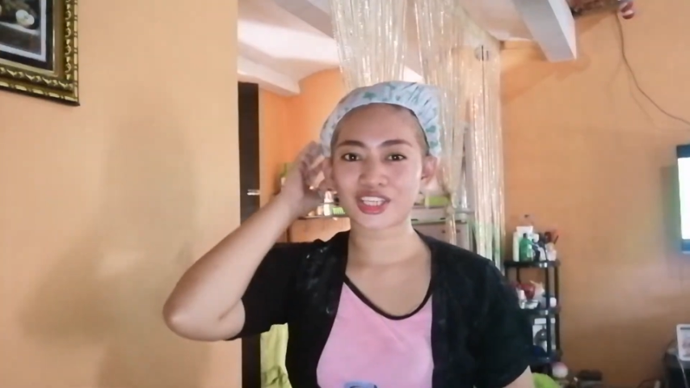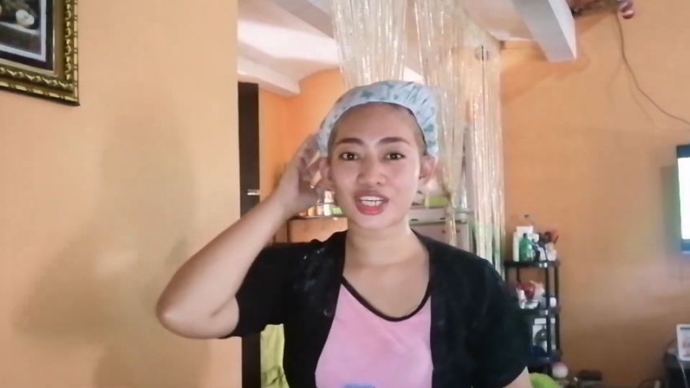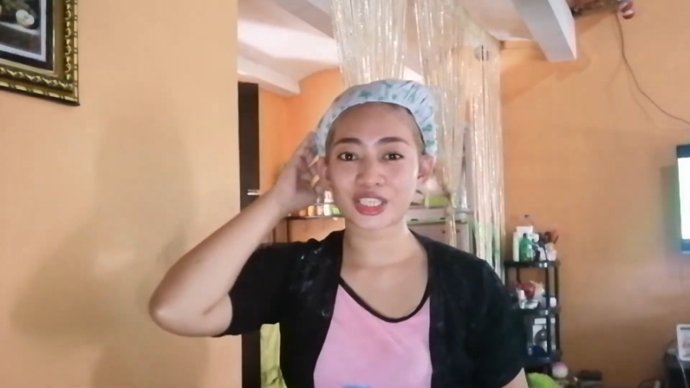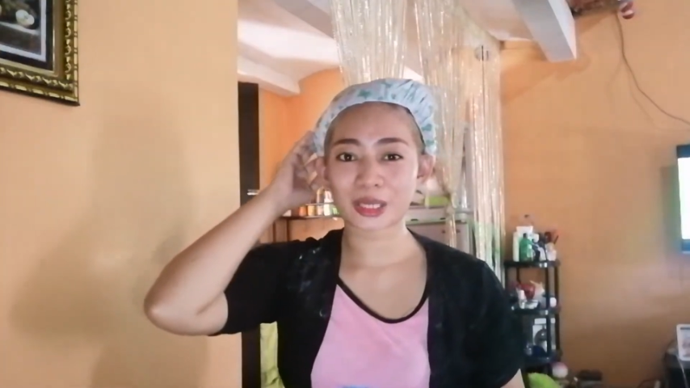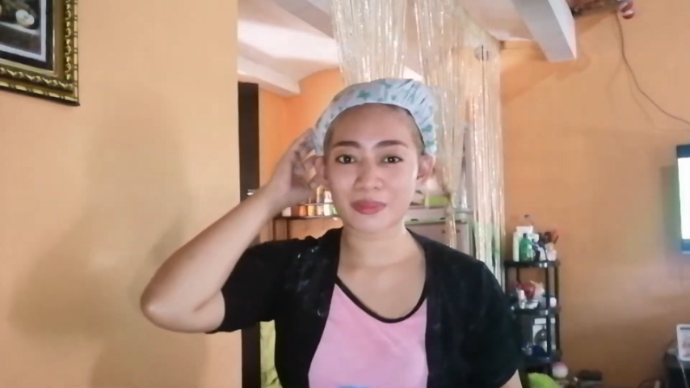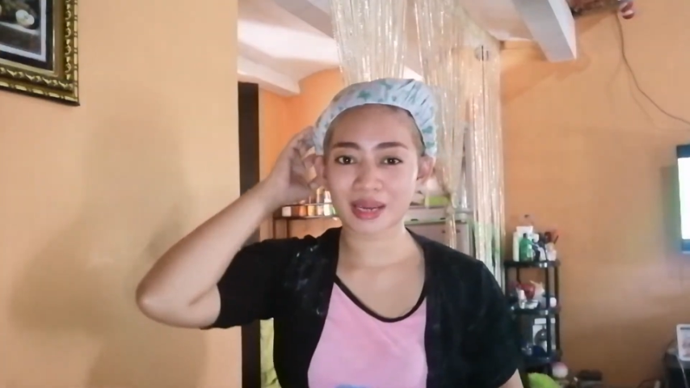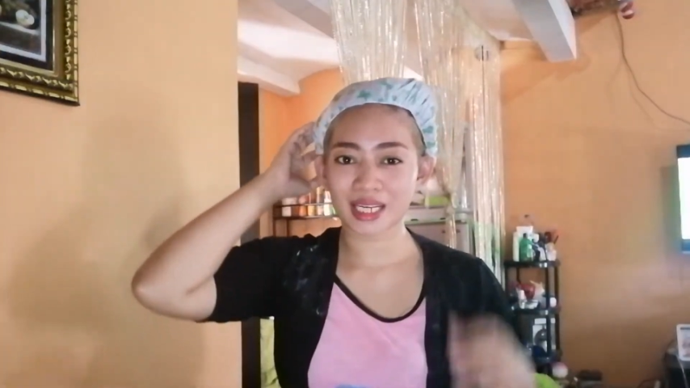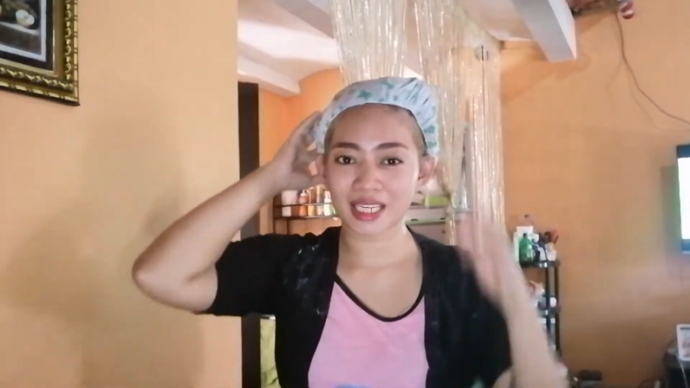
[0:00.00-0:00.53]

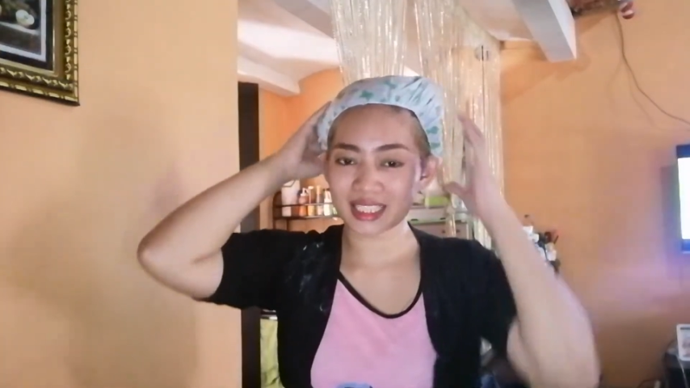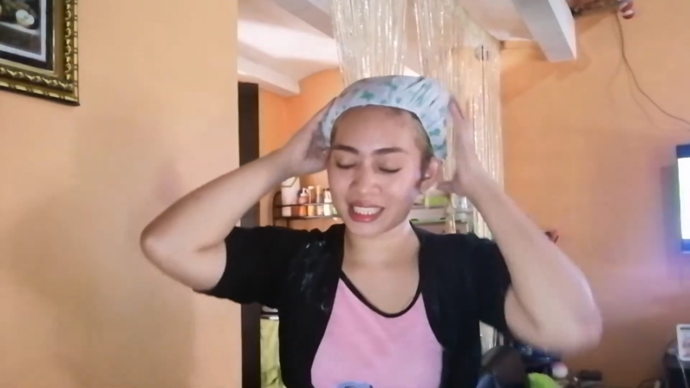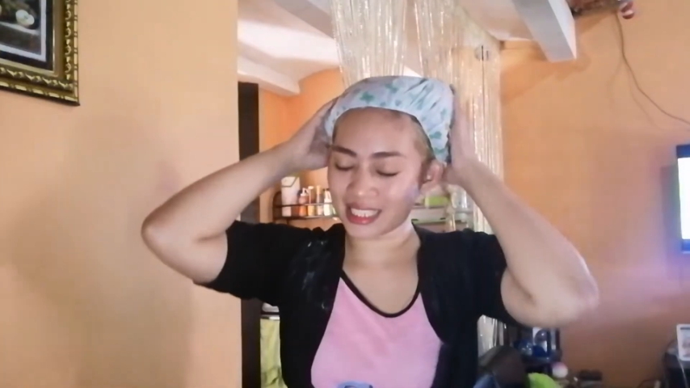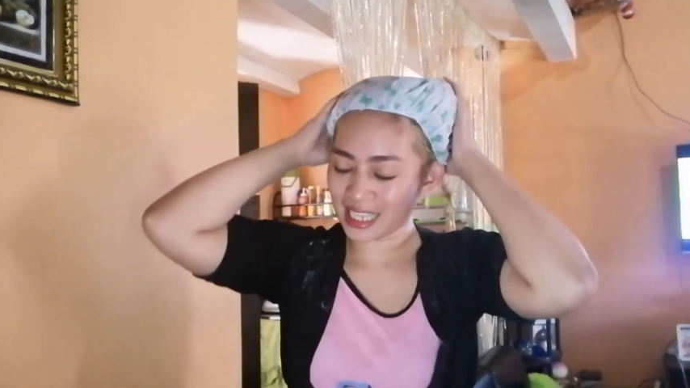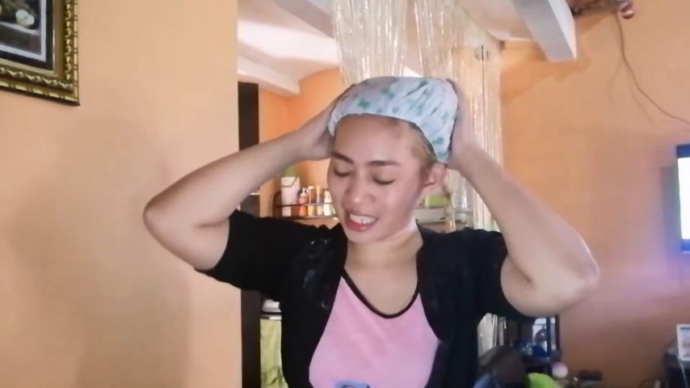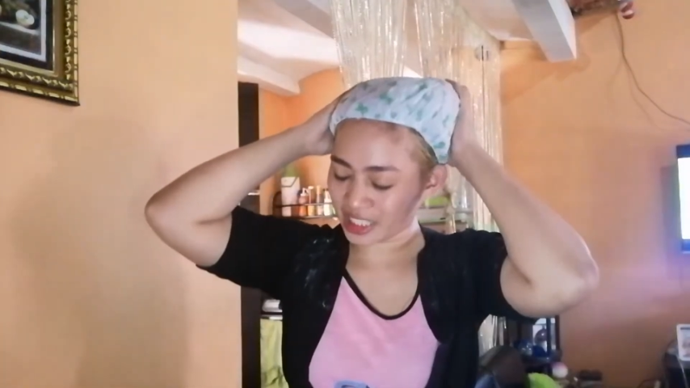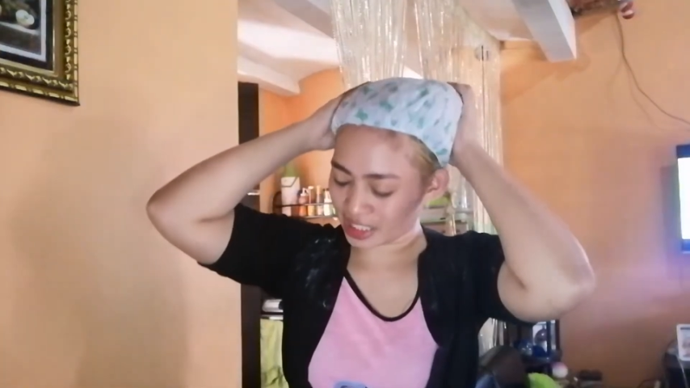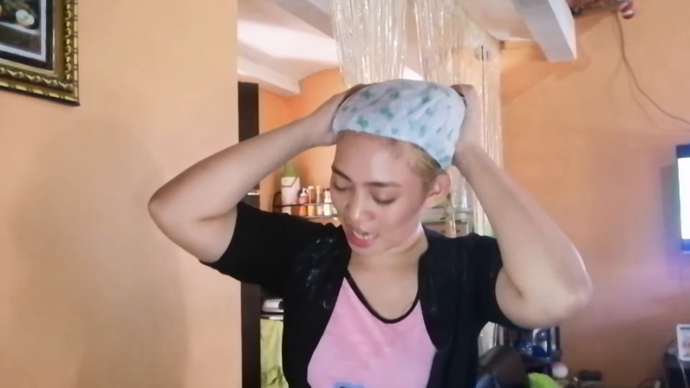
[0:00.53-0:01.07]
30 minutes
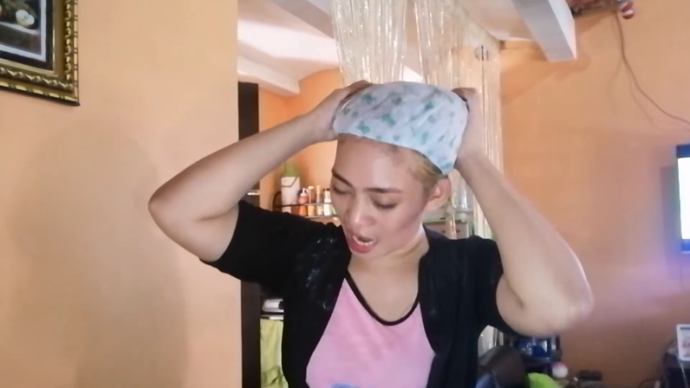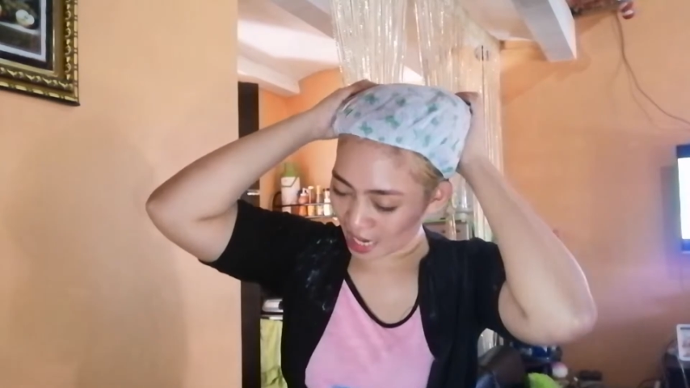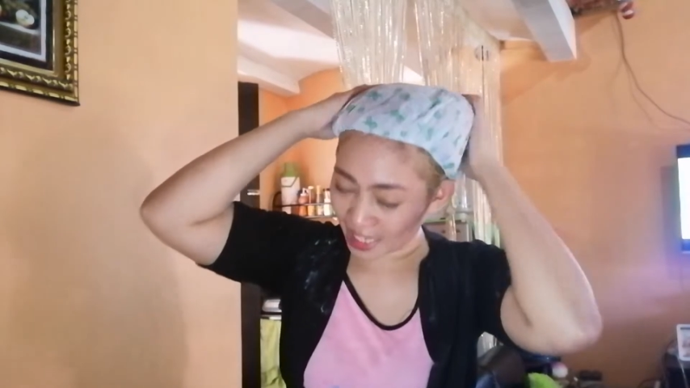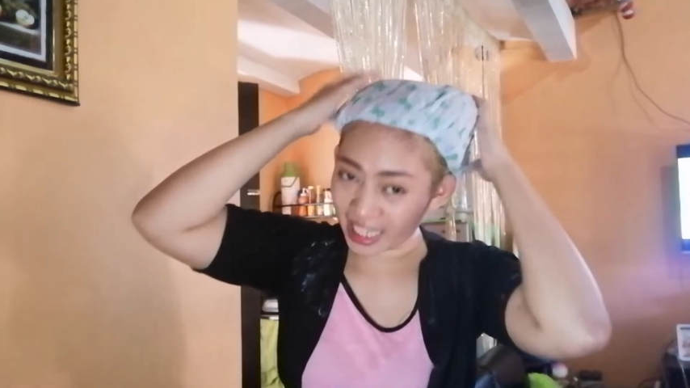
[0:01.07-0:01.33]
na siya,